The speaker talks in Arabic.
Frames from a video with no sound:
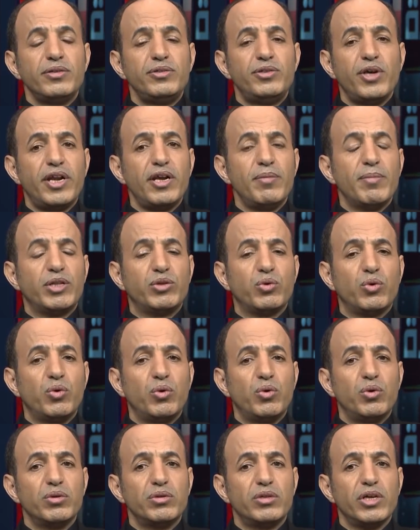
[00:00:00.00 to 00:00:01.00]

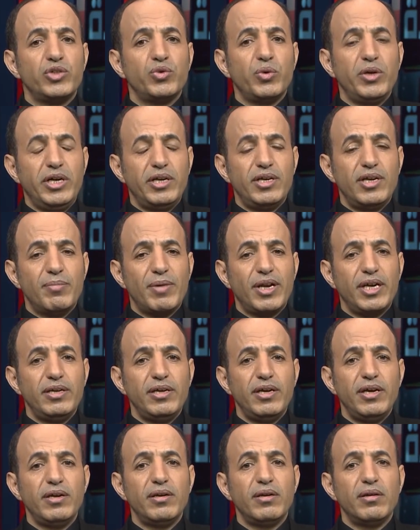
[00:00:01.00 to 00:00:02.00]
جريمة تجويع
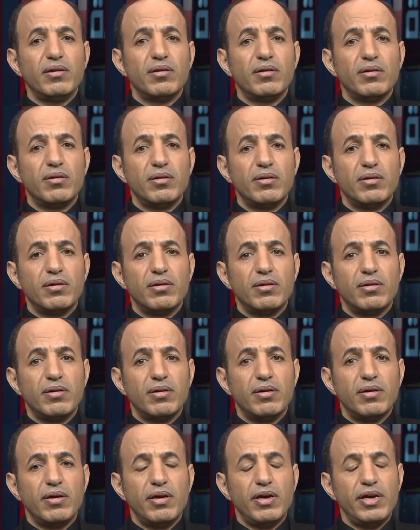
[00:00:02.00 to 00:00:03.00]
اليمنيين
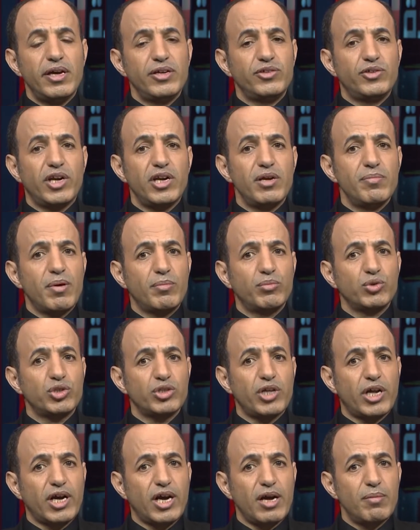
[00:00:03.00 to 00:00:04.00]
هي جريمة
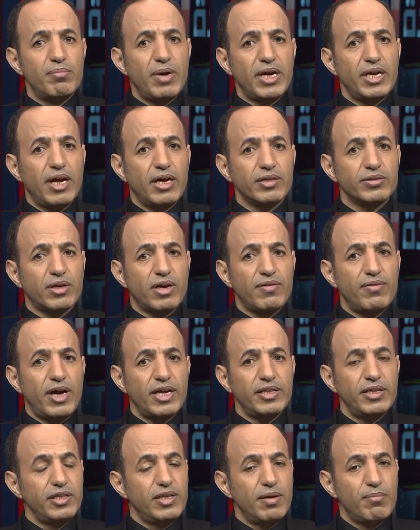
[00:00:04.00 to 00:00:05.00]
مشتركة بين
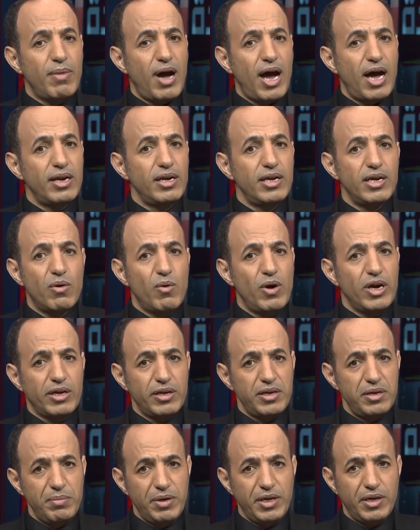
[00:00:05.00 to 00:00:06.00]
أطراف عديدة محلية
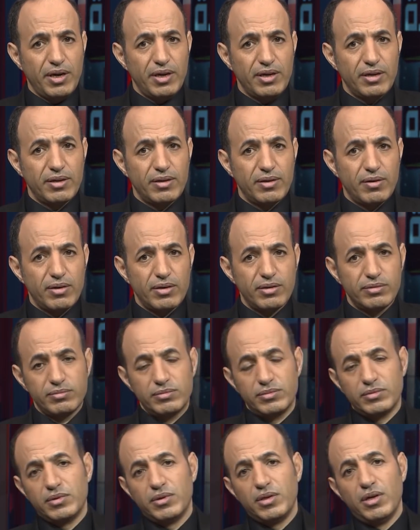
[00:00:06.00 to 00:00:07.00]
وإقليمية
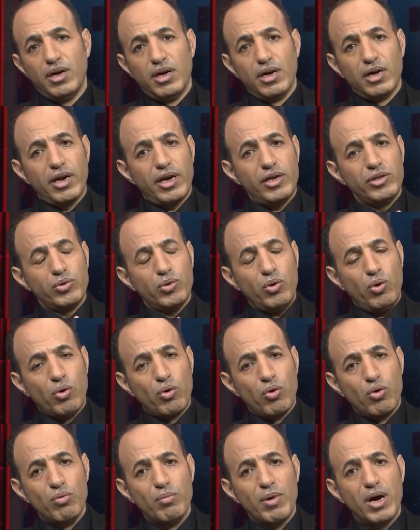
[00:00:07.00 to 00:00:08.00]
رئيس
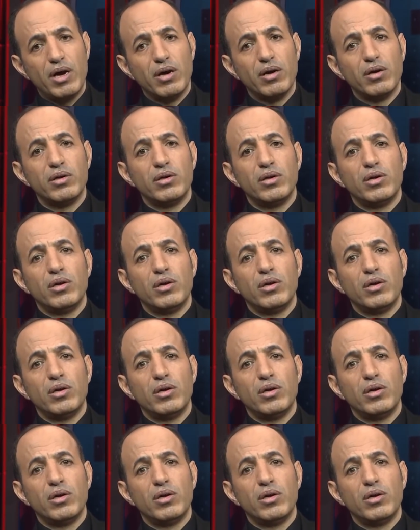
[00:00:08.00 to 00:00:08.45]
الحكومة